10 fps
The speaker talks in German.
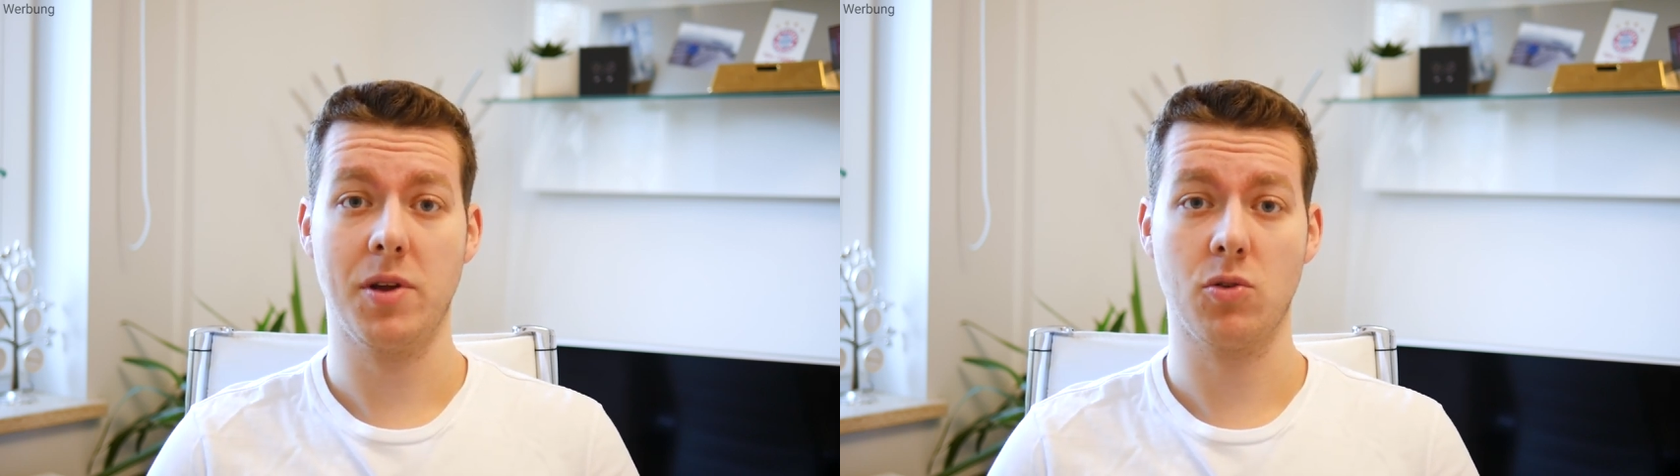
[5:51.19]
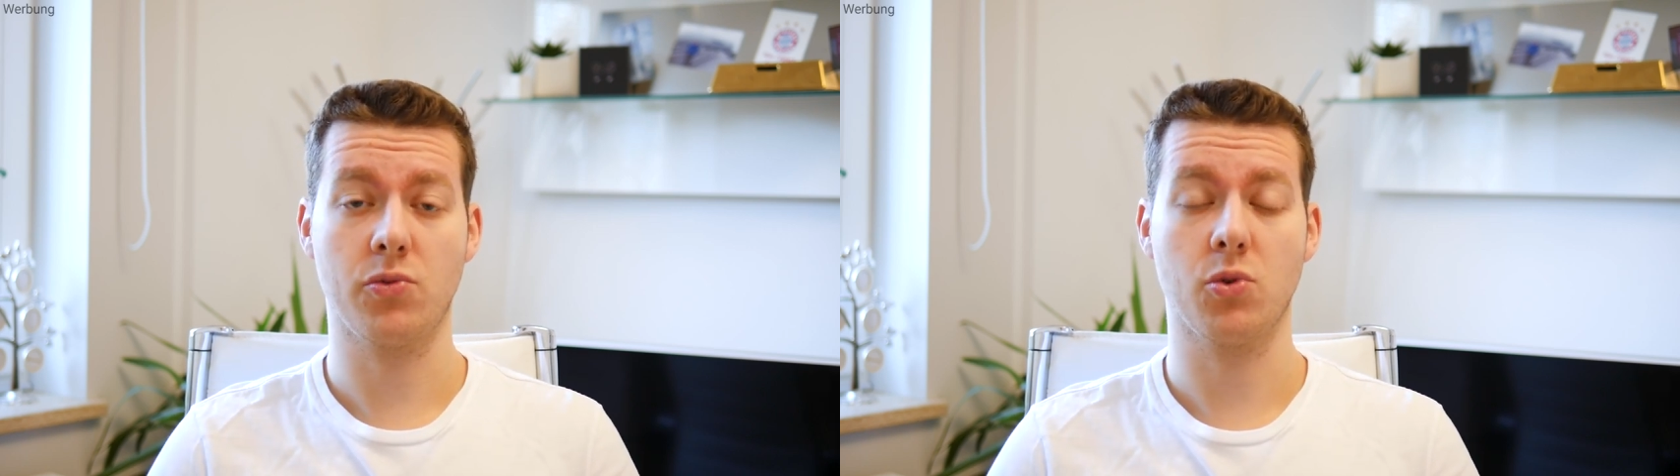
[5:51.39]

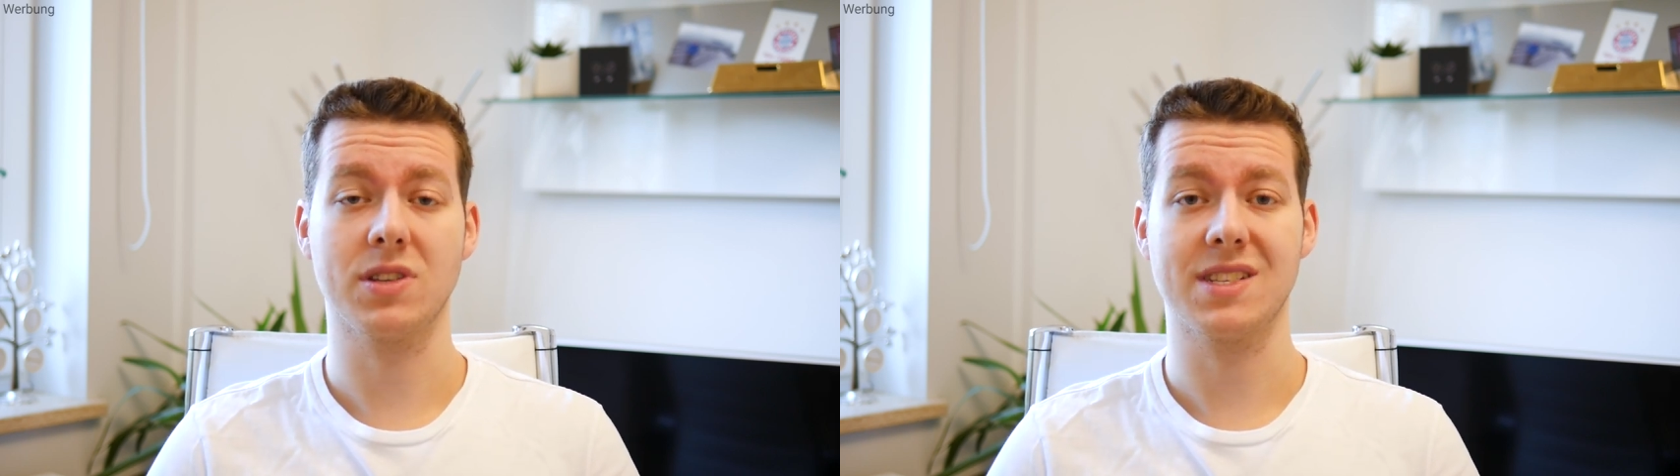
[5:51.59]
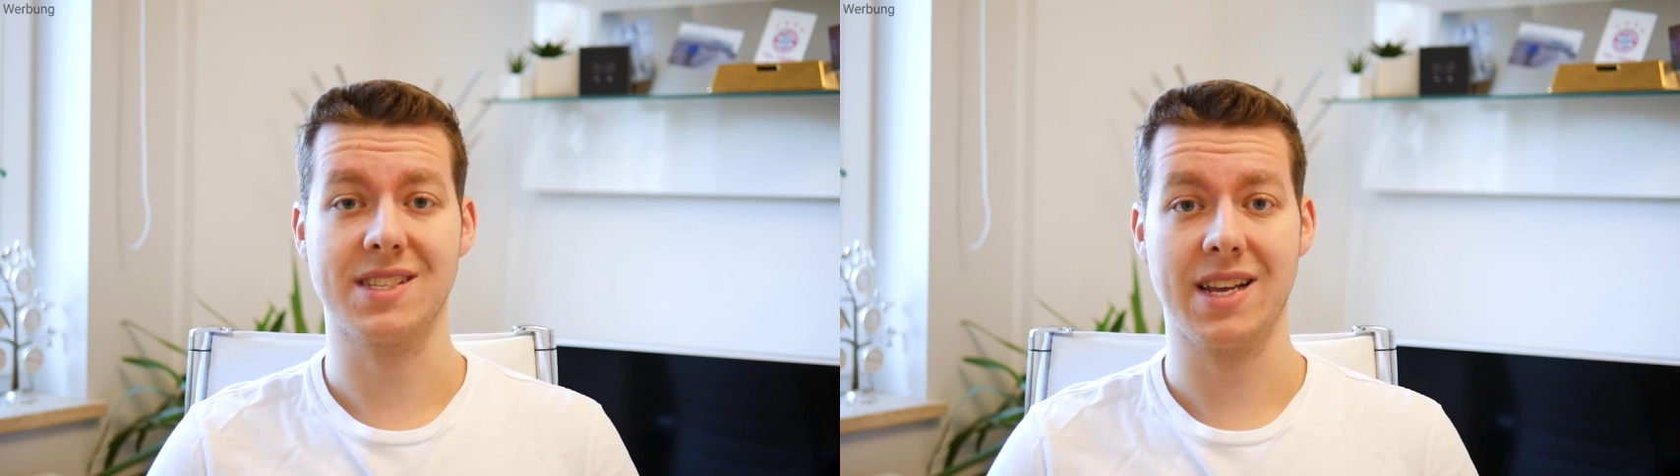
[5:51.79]

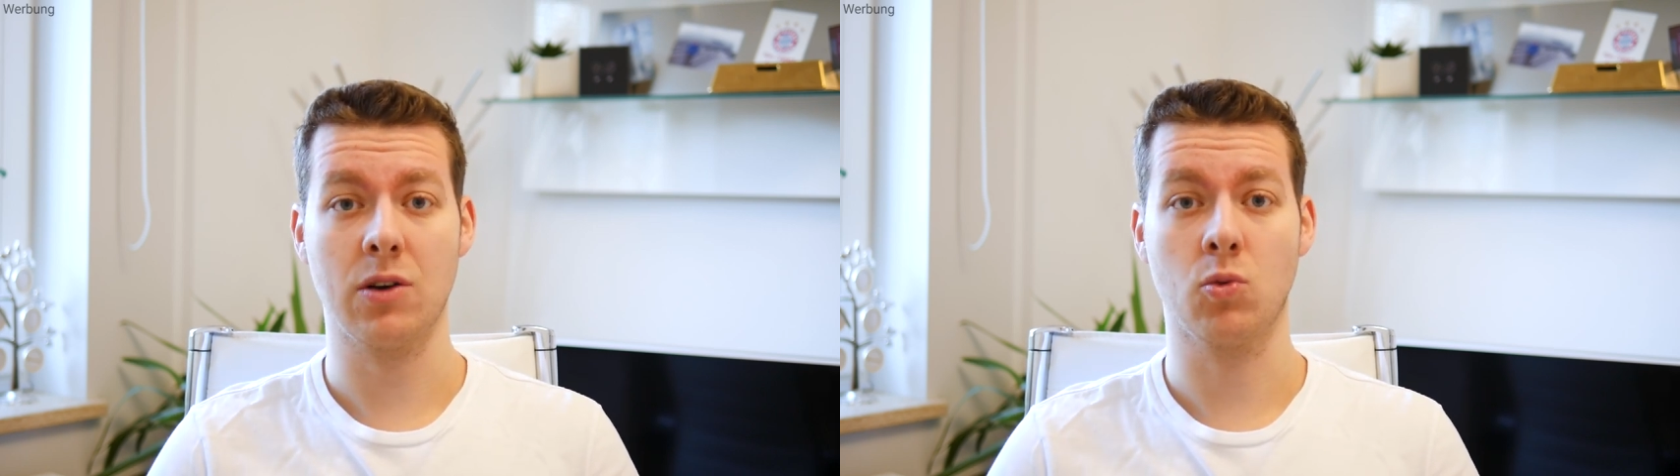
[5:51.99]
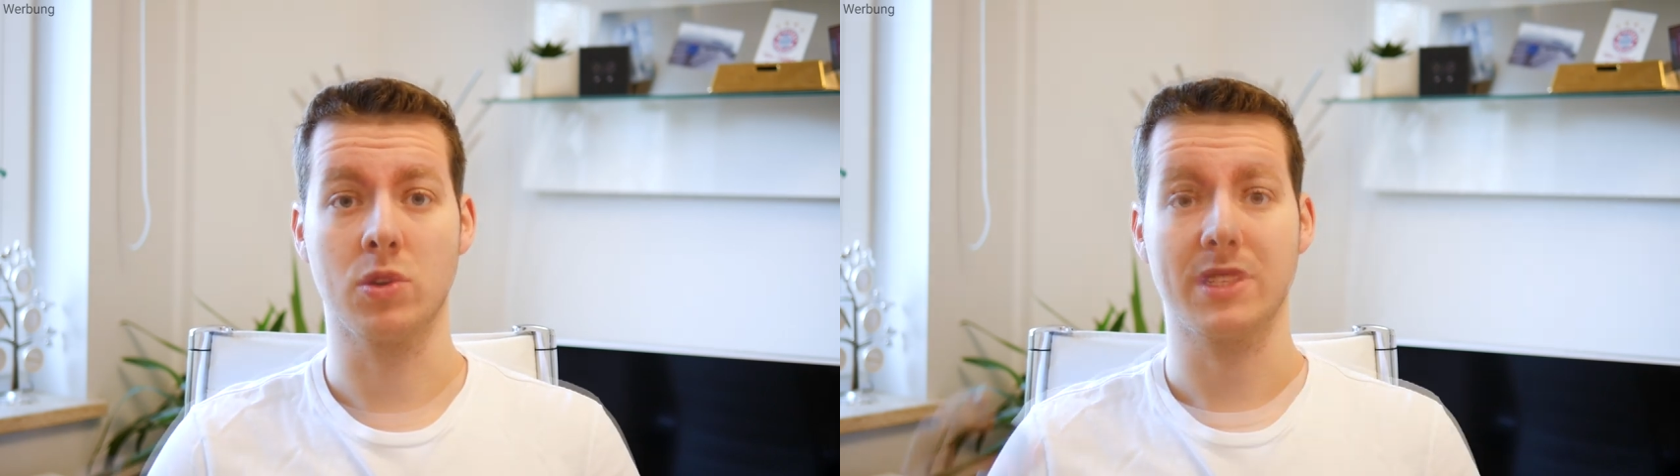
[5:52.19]
Mikrofon sehr
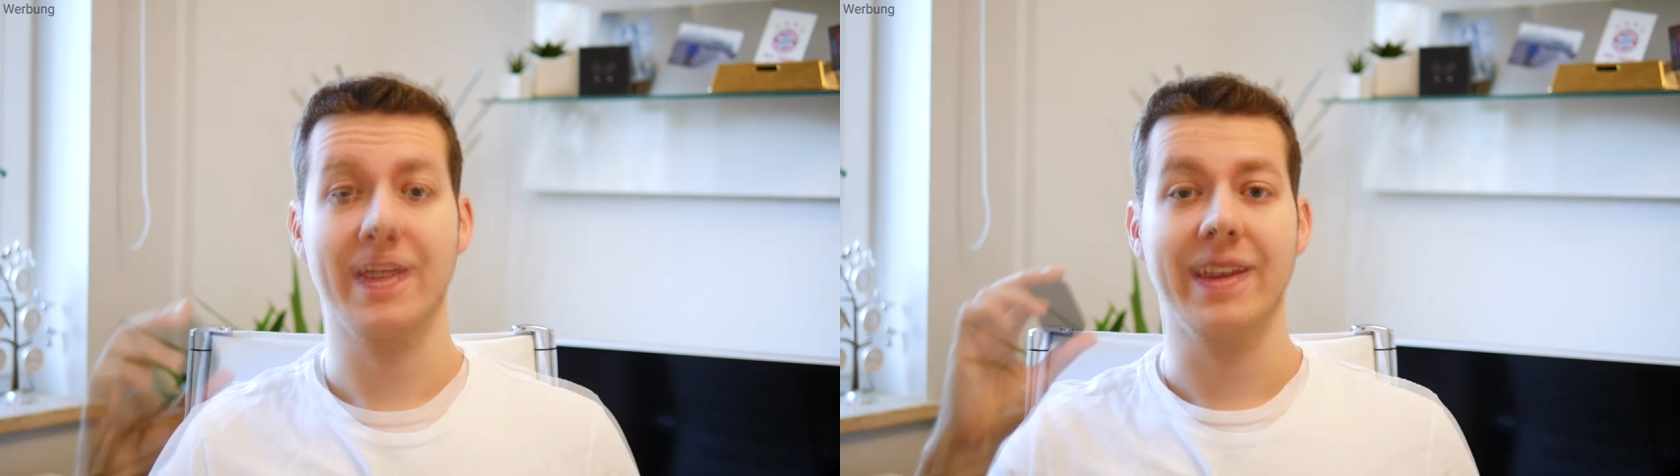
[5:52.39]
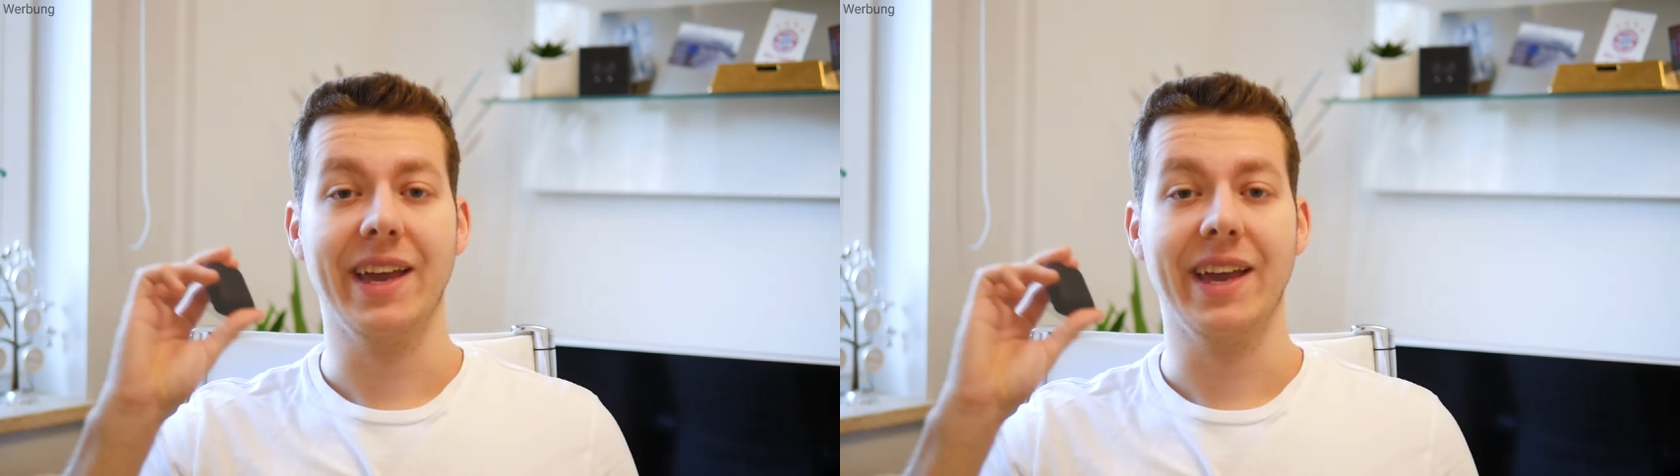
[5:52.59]
gut.